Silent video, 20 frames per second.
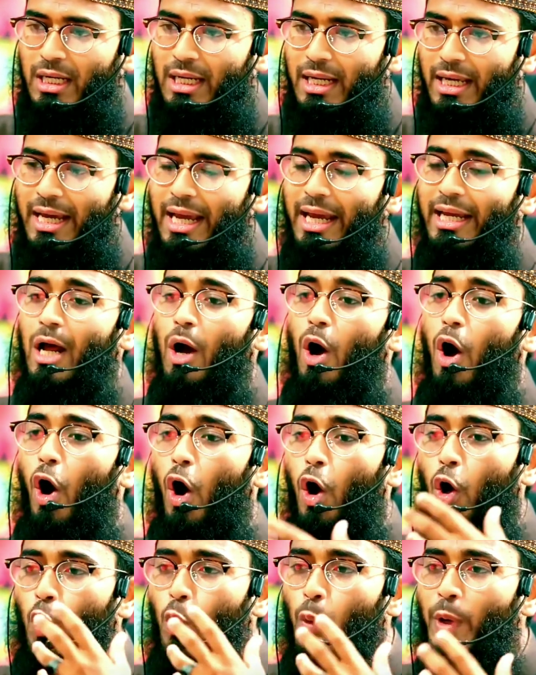ছেলে এরা
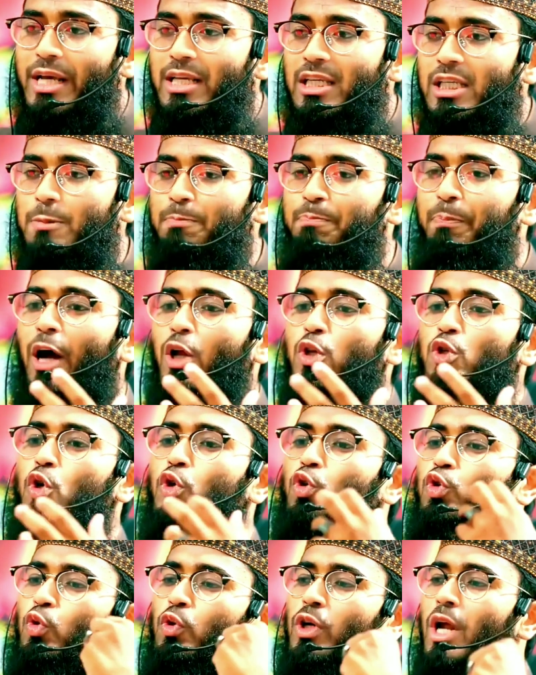অলওয়েজ
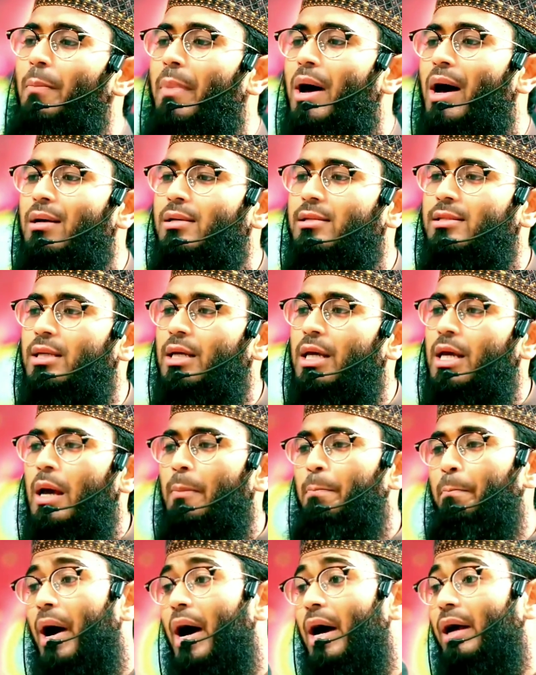ওয়াক্ত নামাজ
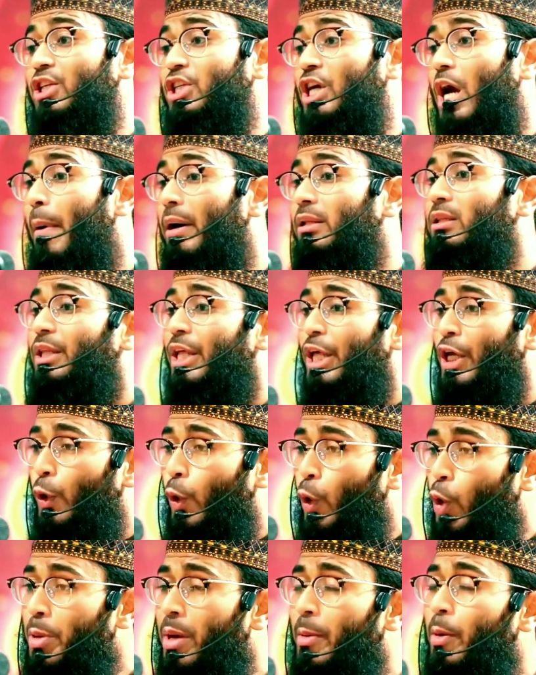বা জামাত আদায়
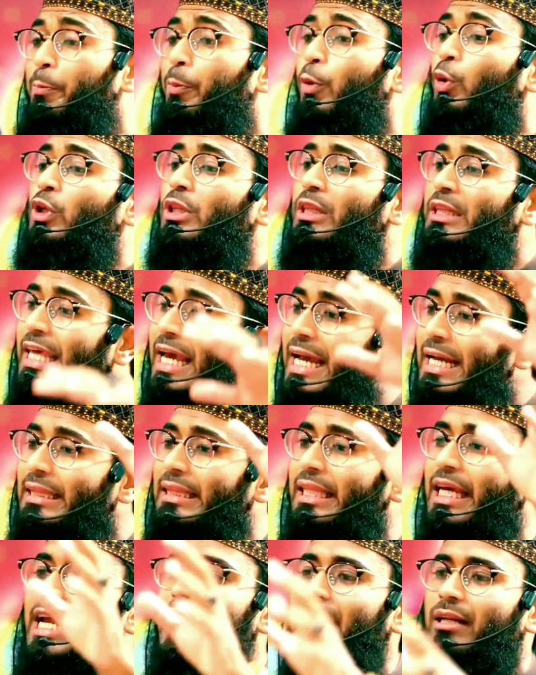করবে এবং প্রত্যেক
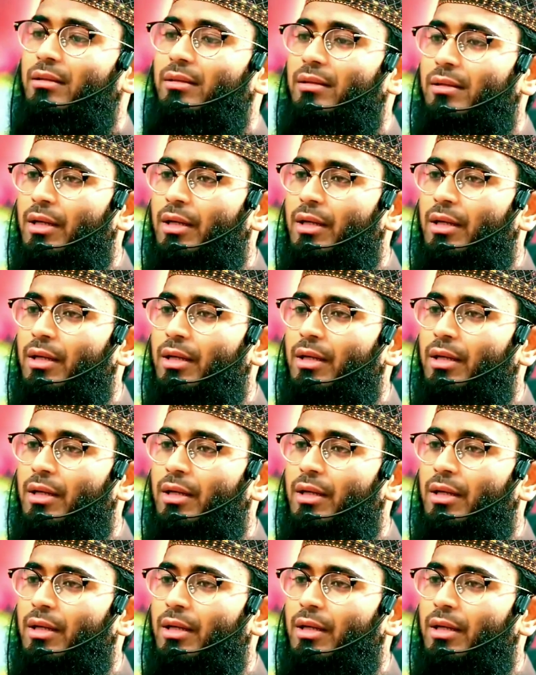দিন